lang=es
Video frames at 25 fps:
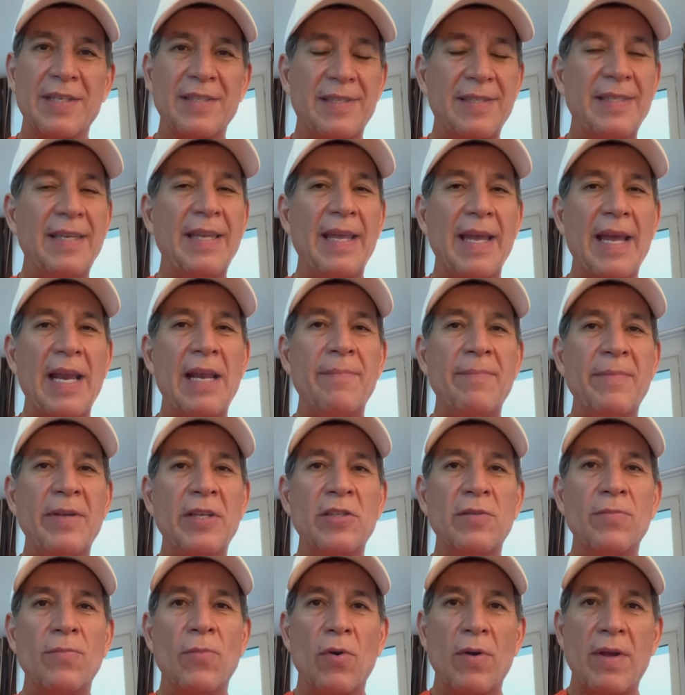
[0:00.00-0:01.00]
Sí, el
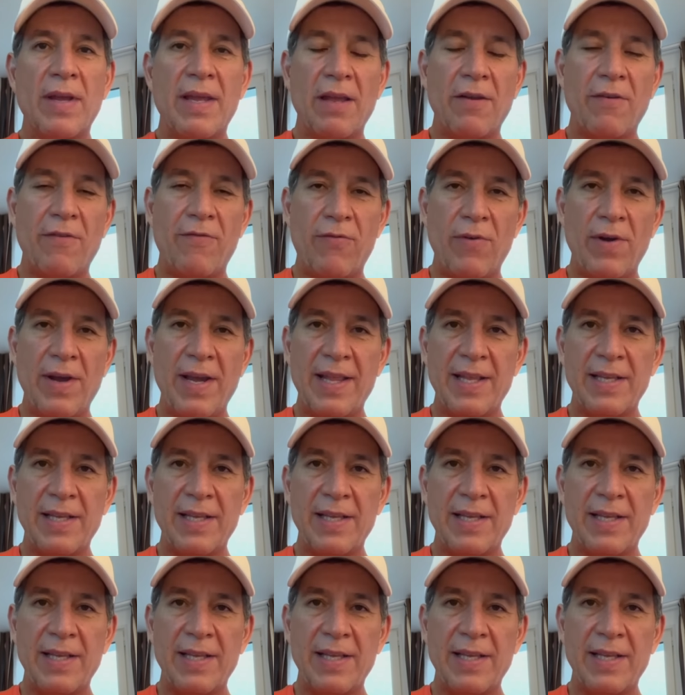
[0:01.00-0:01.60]
mismo que fue